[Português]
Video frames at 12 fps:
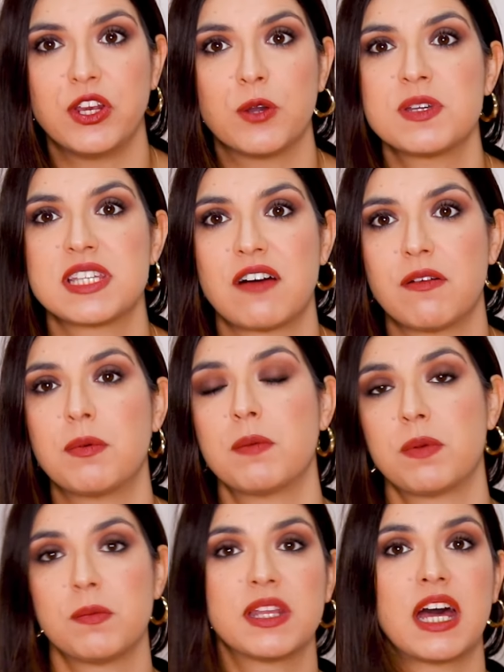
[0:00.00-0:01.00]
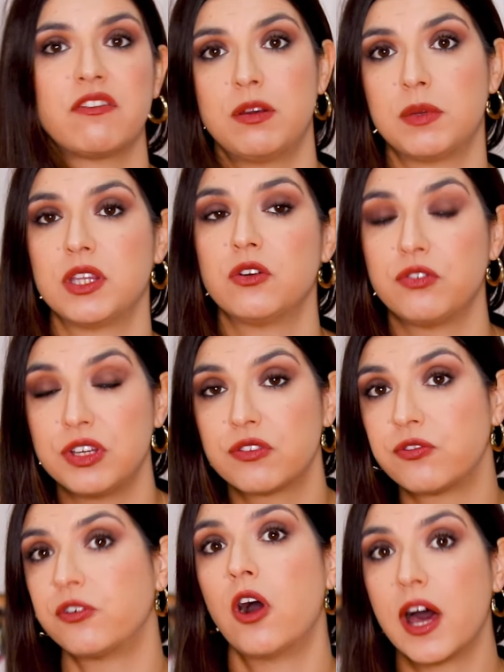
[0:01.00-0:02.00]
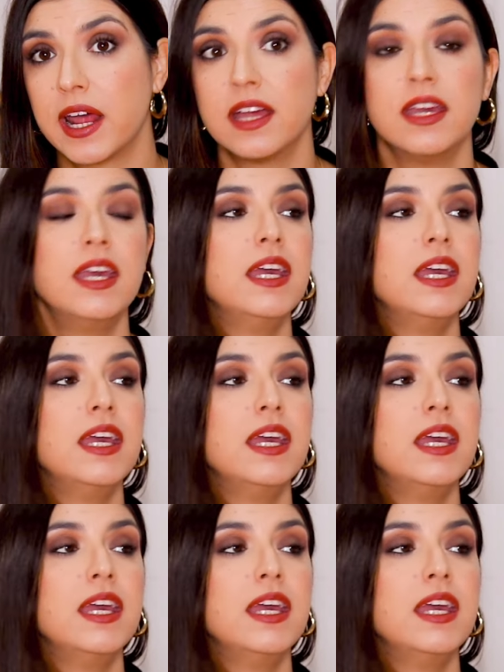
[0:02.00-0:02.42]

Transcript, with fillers: Eu pensava, bem, para mandar vir, mandei eu vir de fora